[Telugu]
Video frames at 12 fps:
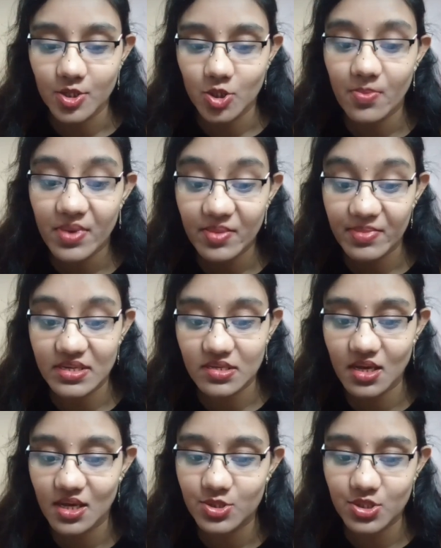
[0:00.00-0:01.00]
యూనో మన
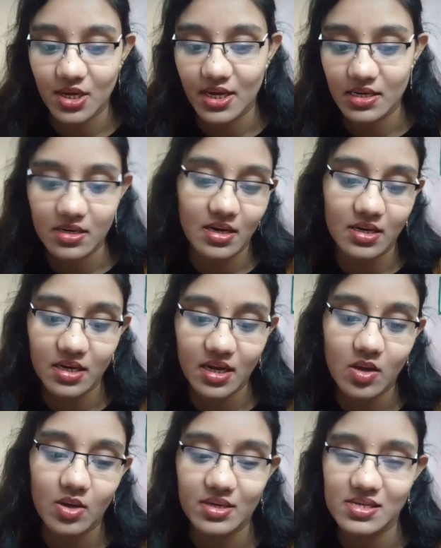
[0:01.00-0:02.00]
మెసేజ్
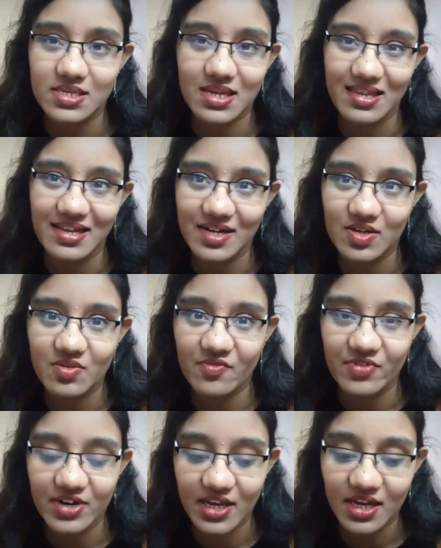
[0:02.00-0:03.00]
ఏంటంటే ఆర్ ఎల్స్ లెటర్
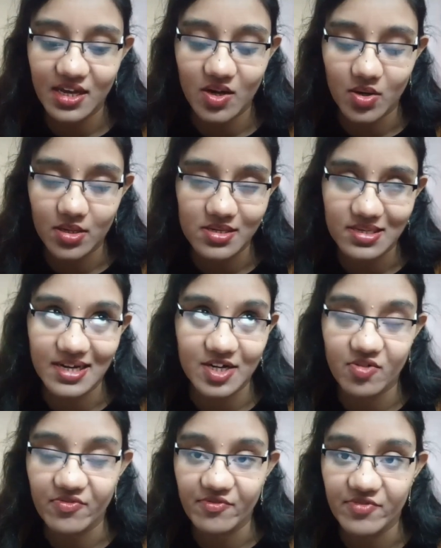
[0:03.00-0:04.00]
ఆఫ్ ద డే ఆర్ ఎల్స్
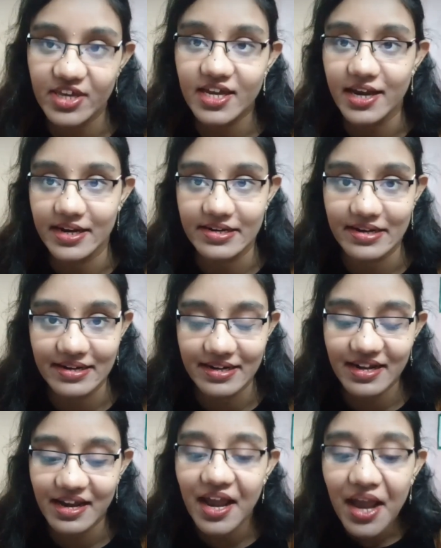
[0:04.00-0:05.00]
లెటర్ ఆఫ్ వీక్
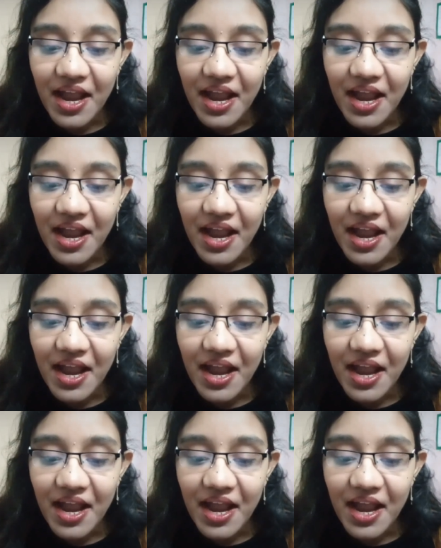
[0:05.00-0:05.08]
ఏంటంటే